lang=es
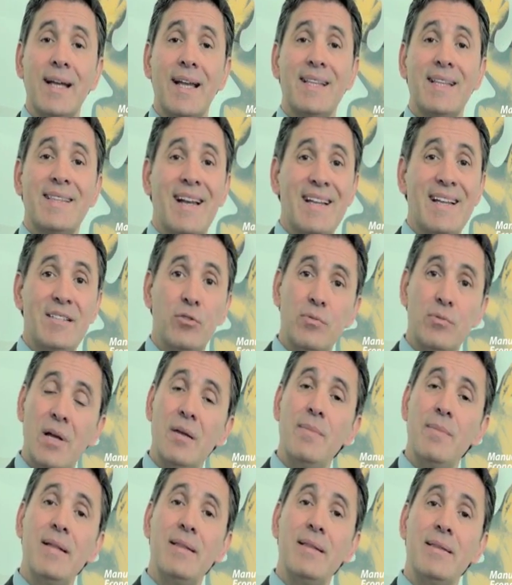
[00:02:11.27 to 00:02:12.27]
que
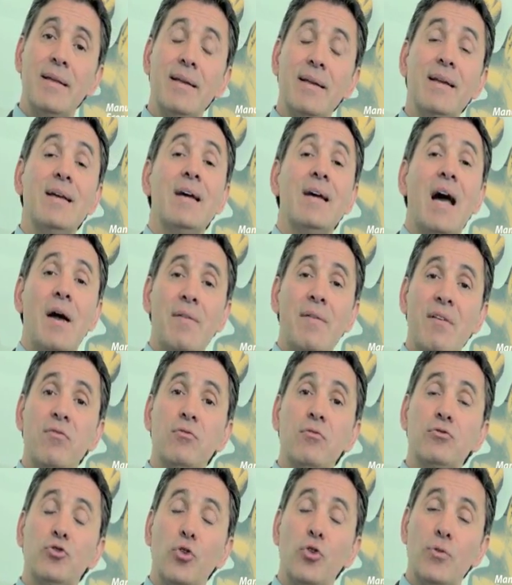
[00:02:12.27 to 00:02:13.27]
tradicionalmente había
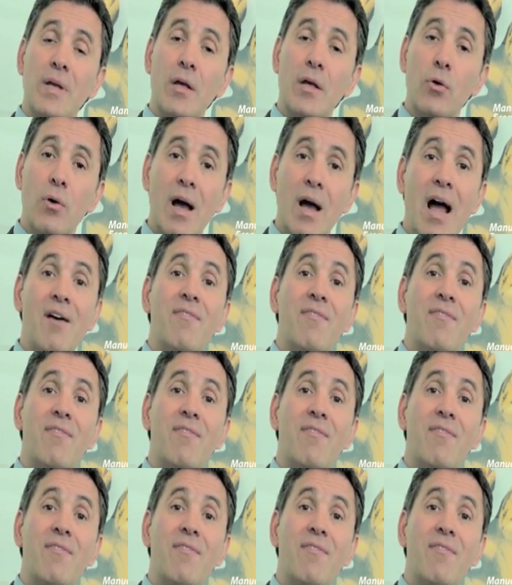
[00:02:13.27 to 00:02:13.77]
funcionado